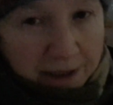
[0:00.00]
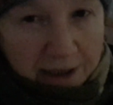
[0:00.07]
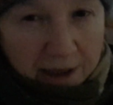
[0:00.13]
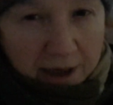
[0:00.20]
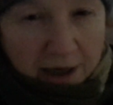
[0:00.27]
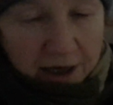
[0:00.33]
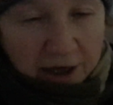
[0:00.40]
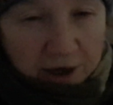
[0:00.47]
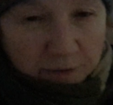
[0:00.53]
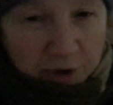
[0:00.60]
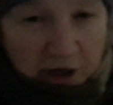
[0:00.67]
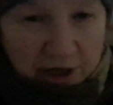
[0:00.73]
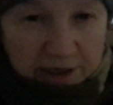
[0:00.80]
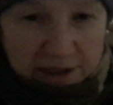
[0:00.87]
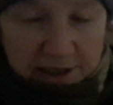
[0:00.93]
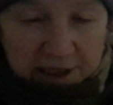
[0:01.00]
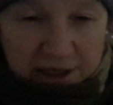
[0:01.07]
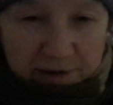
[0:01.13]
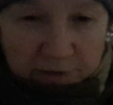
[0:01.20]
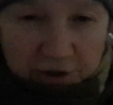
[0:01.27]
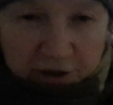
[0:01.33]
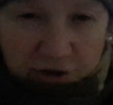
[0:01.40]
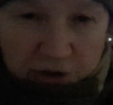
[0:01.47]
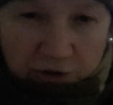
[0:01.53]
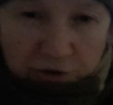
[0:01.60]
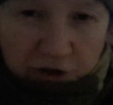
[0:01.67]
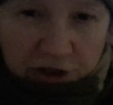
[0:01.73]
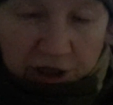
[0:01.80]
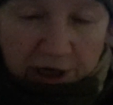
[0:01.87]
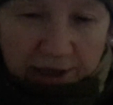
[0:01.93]
Такая необходимая
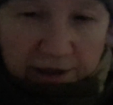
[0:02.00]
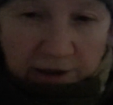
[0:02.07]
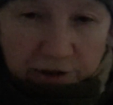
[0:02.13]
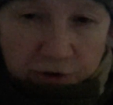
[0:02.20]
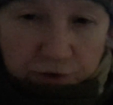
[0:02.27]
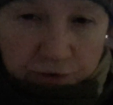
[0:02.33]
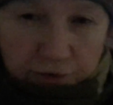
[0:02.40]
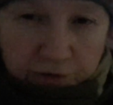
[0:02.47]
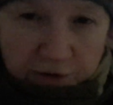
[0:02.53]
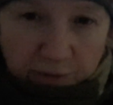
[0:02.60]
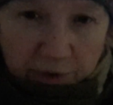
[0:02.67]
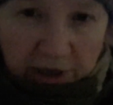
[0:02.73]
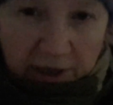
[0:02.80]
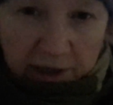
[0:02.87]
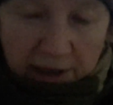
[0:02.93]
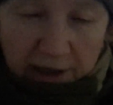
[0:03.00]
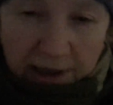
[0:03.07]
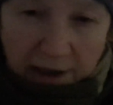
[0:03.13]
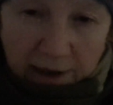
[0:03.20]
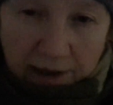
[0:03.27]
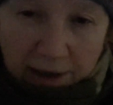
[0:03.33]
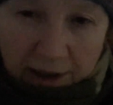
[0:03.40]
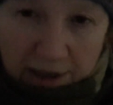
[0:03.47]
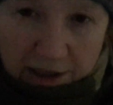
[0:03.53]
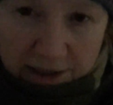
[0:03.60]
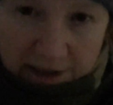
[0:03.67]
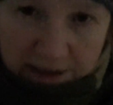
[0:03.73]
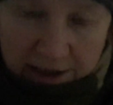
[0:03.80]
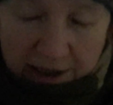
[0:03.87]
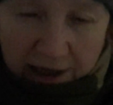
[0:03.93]
случайность судьбы.
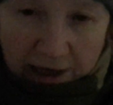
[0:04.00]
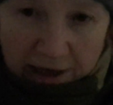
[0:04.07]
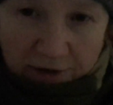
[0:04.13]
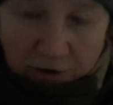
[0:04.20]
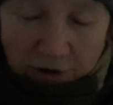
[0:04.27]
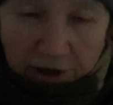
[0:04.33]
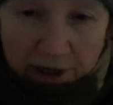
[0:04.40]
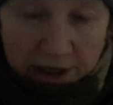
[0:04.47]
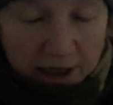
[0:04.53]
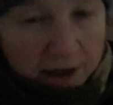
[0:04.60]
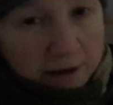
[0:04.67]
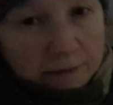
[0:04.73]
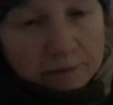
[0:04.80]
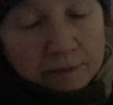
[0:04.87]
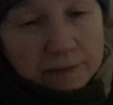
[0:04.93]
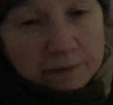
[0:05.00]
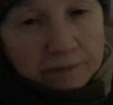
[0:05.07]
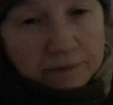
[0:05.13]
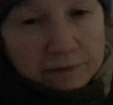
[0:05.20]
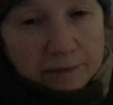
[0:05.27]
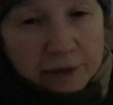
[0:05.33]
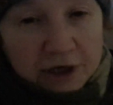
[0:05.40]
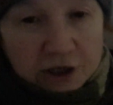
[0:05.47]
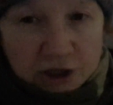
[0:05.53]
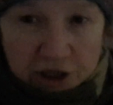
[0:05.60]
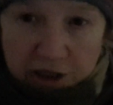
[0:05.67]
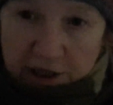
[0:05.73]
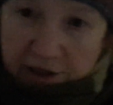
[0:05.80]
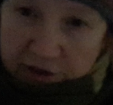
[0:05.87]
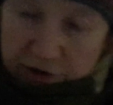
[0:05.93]
Стану ли я
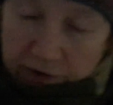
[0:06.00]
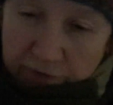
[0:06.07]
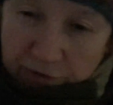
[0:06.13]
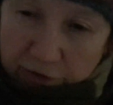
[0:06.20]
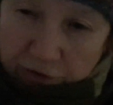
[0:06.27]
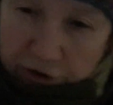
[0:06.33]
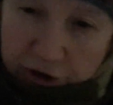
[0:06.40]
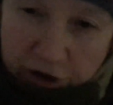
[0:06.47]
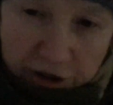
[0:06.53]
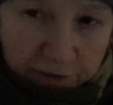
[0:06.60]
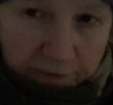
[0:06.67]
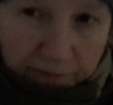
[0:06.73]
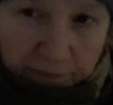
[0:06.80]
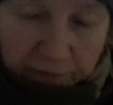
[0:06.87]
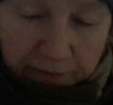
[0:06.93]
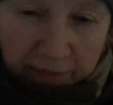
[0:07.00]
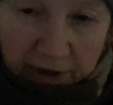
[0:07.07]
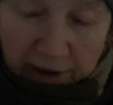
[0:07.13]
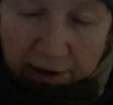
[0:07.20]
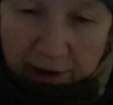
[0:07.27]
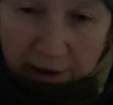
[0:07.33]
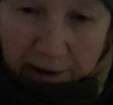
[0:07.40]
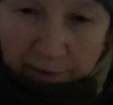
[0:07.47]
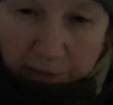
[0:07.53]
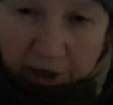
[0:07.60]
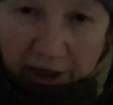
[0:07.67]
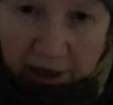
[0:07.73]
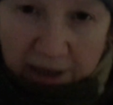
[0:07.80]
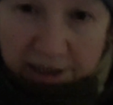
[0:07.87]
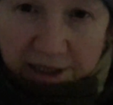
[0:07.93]
пришествующим,
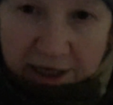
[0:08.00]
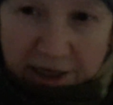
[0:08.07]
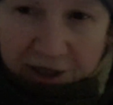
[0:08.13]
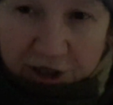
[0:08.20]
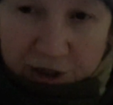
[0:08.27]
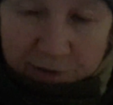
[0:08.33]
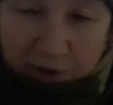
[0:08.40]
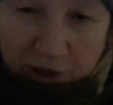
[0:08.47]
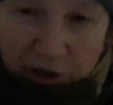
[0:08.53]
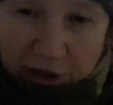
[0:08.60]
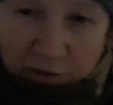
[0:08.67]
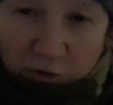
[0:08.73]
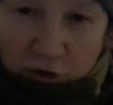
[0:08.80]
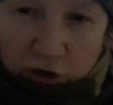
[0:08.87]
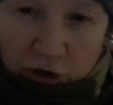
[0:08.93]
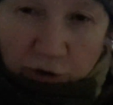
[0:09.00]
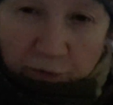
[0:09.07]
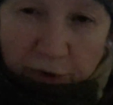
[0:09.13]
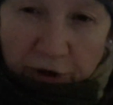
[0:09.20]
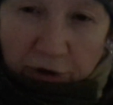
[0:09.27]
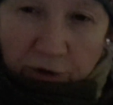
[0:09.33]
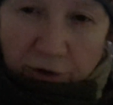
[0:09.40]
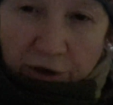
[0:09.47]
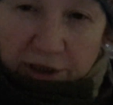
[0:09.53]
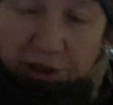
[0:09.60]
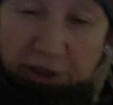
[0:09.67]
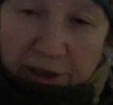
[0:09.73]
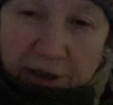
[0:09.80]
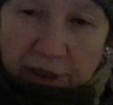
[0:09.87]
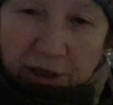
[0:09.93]
приходящим к тому, что
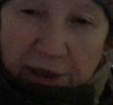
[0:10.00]
приходит,